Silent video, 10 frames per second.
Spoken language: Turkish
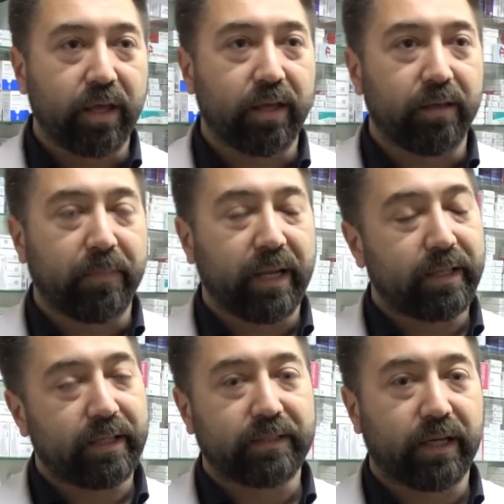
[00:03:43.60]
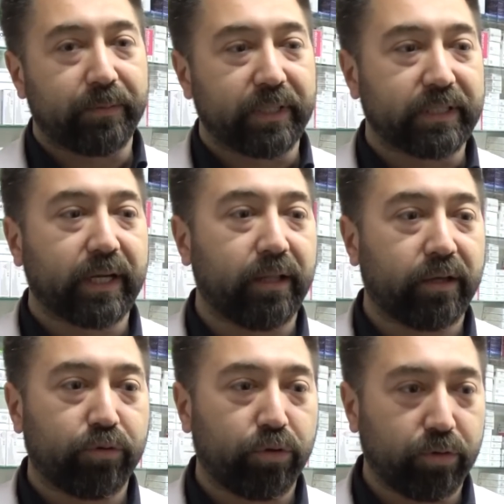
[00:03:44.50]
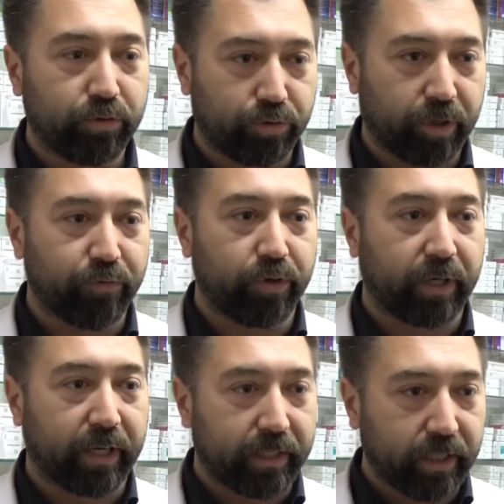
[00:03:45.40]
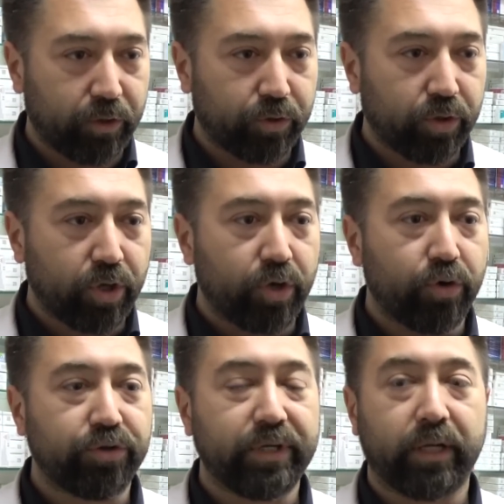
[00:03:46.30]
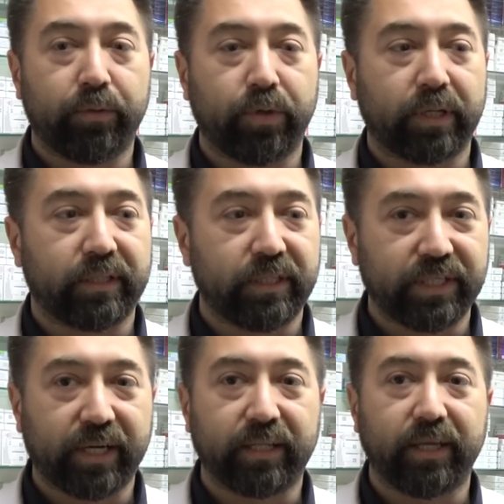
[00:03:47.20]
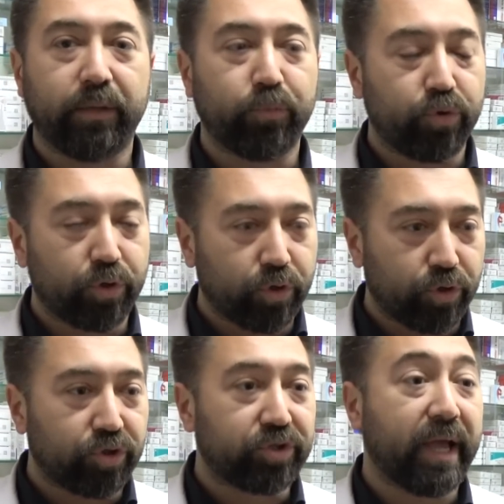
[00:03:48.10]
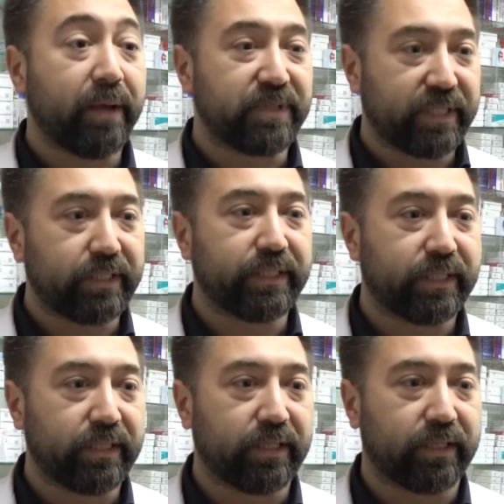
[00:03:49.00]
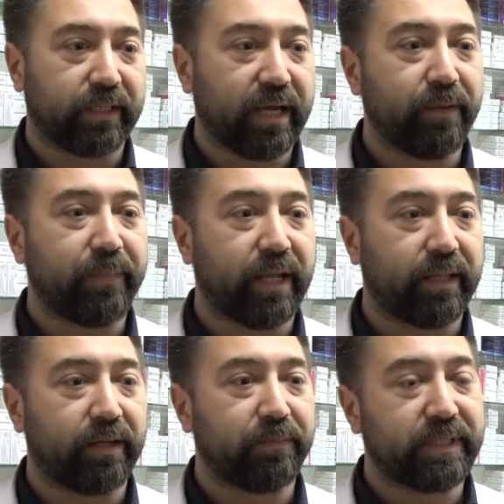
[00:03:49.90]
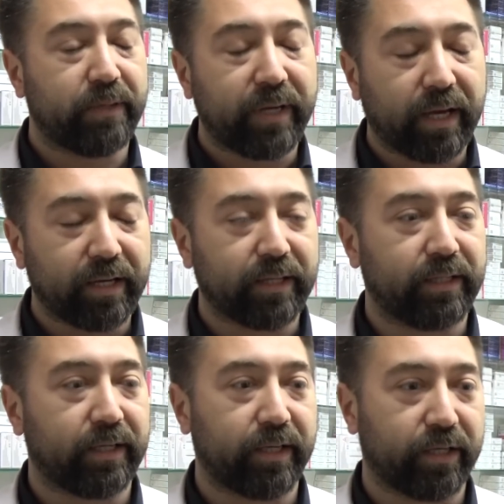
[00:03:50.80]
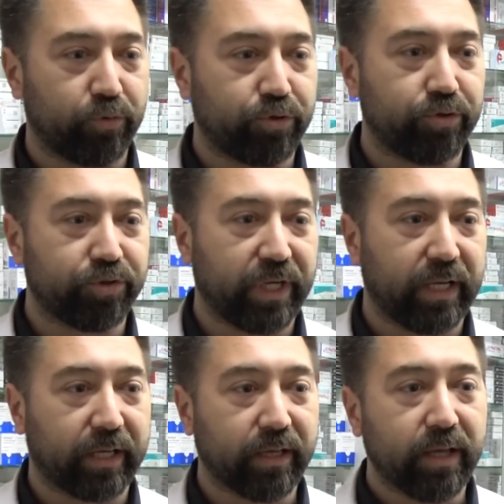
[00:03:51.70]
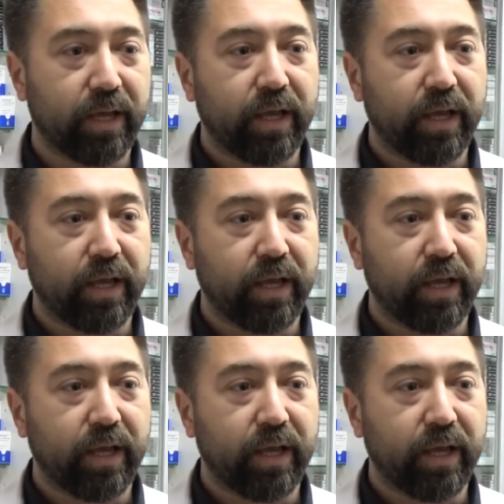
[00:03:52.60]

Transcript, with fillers: E, belediye zabıtası herhalde kolluk görevi olarak geliyor. Özellikle burada Ticaret İl Müdürlüğü'nün temsilcisinin gelme nedeni bize beyan ettikleri düşünceleri